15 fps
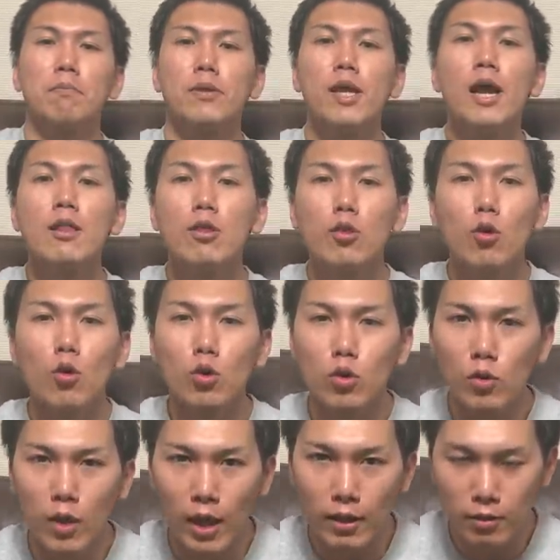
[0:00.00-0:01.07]
ピアノの
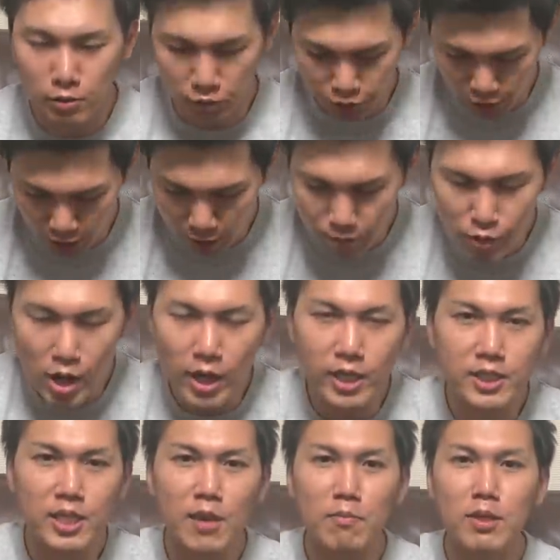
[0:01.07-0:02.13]
音でクレームが来
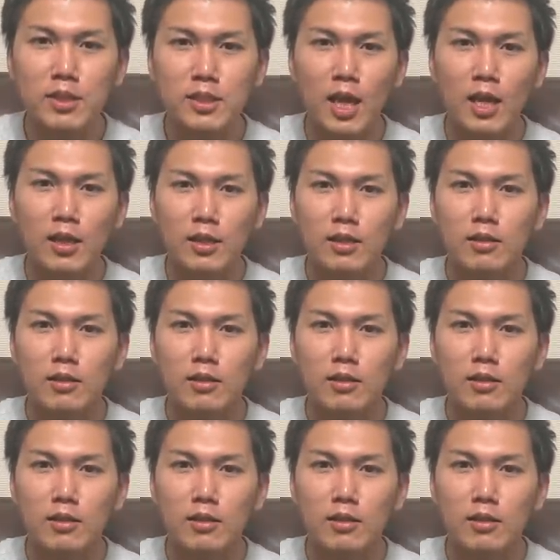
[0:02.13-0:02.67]
ちゃいましたっ